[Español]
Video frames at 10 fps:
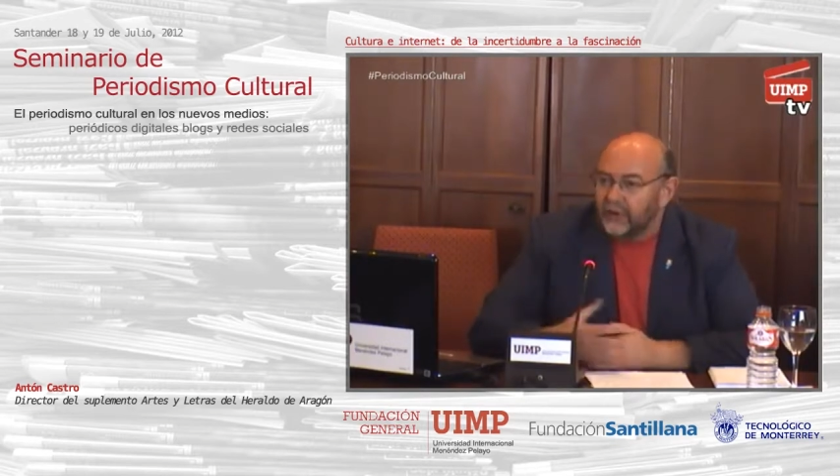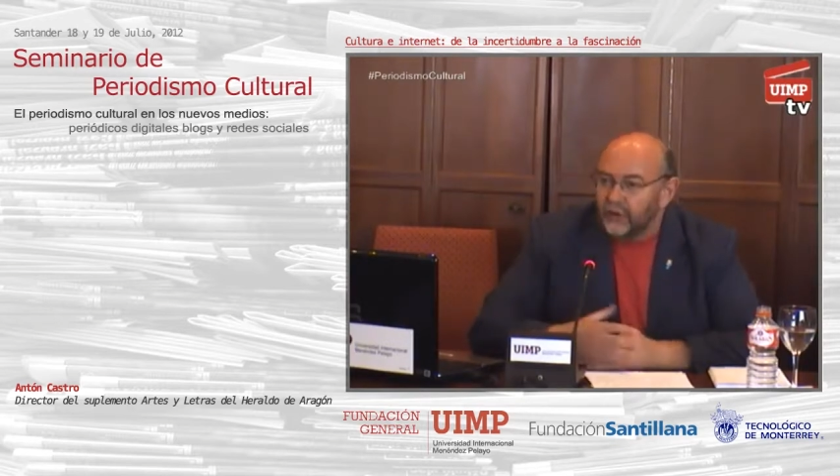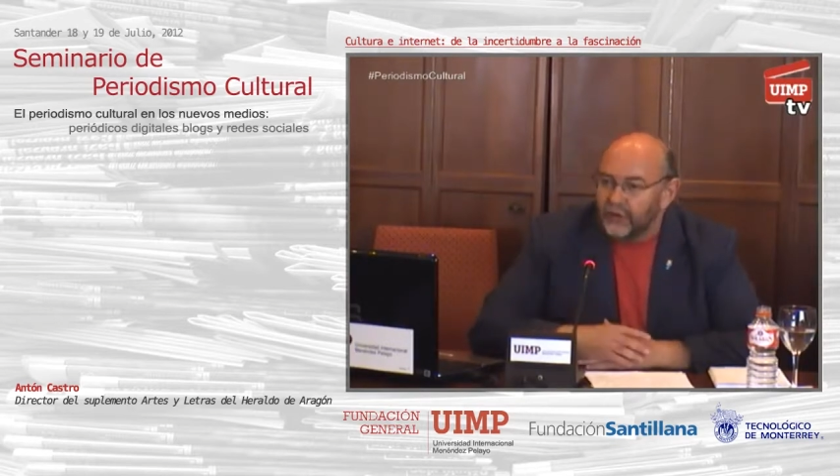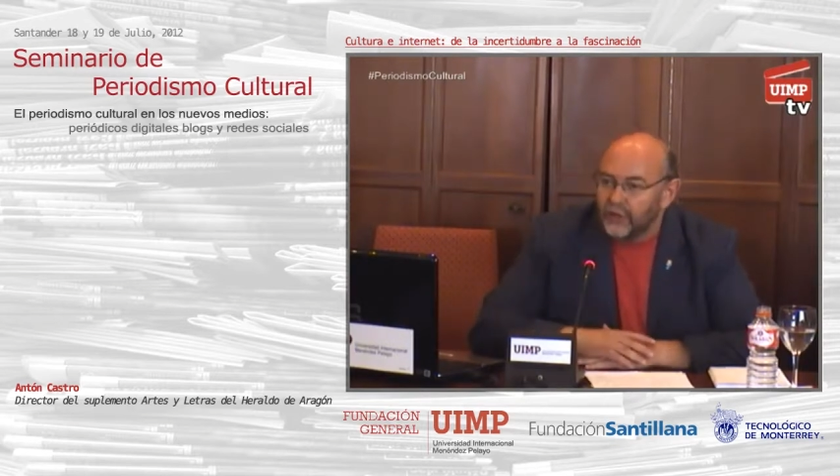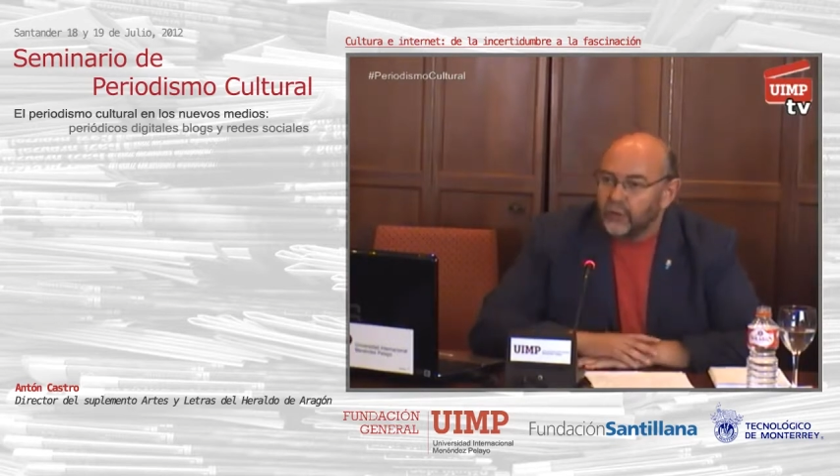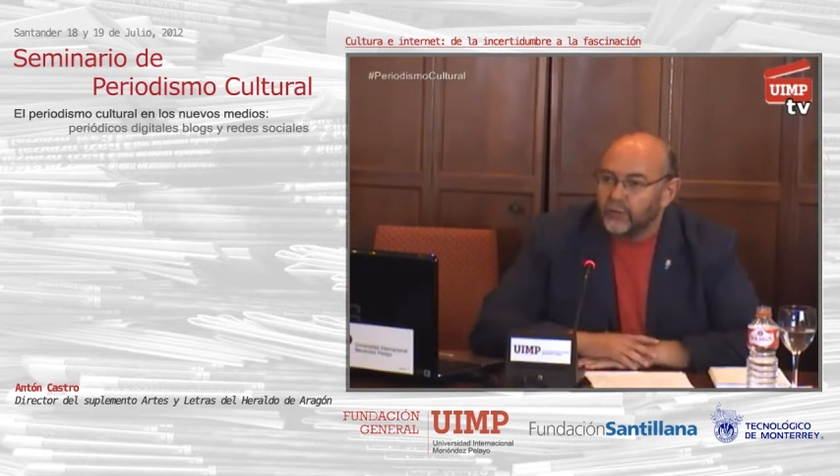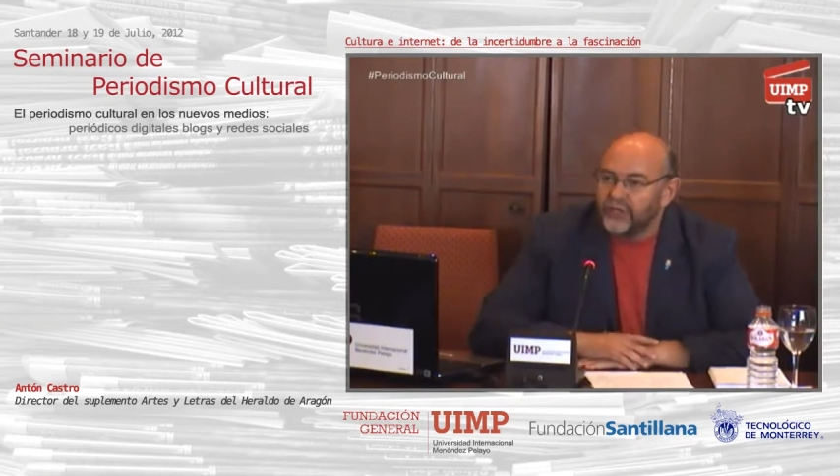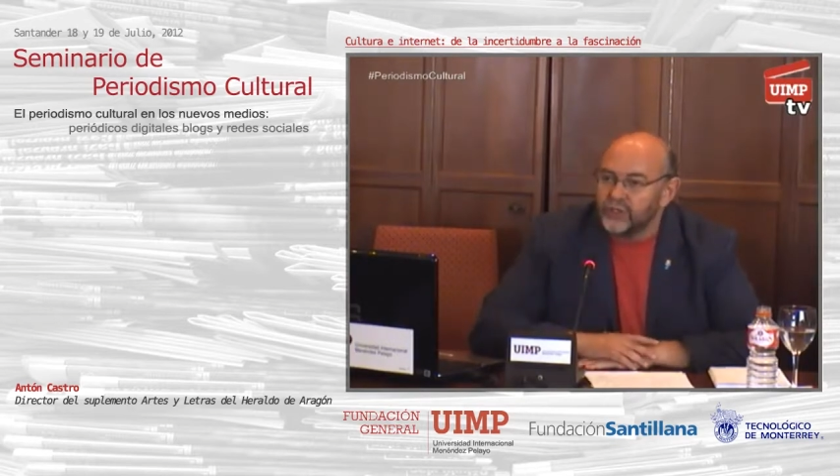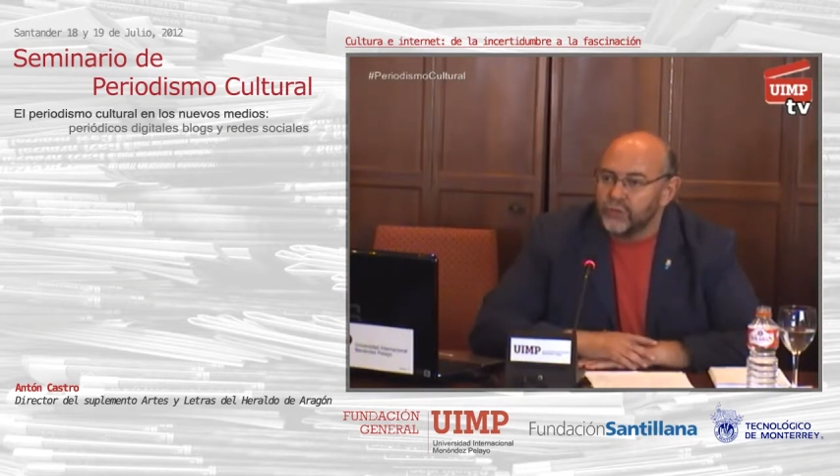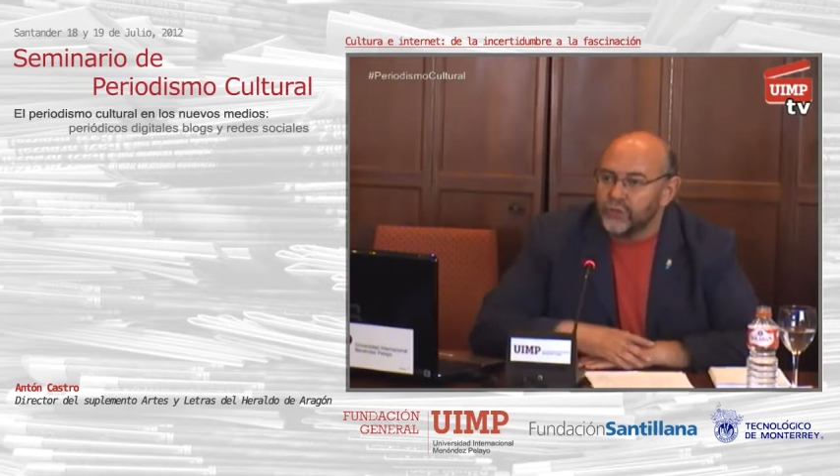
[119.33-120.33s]
no lo digo por
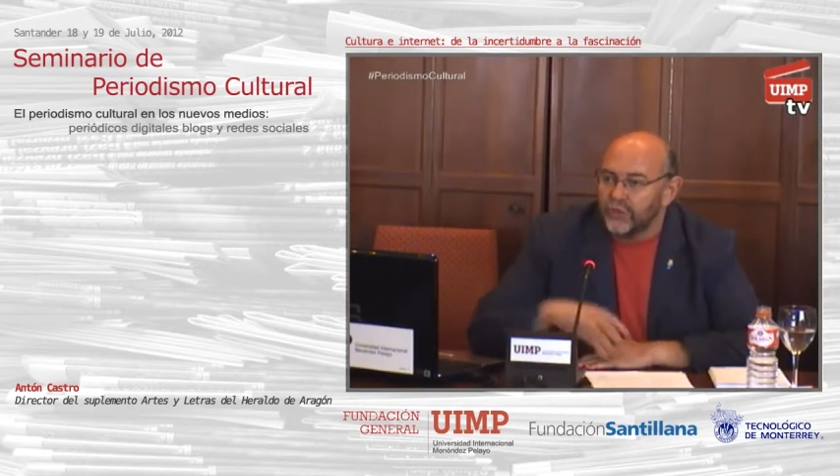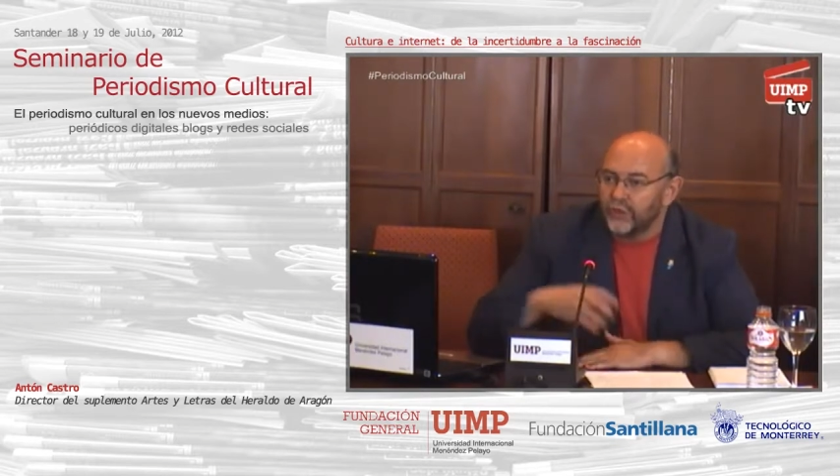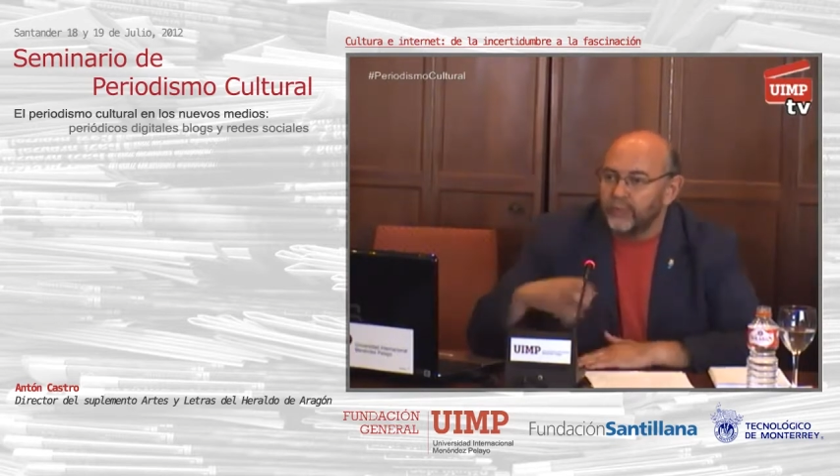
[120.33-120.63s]
presunción,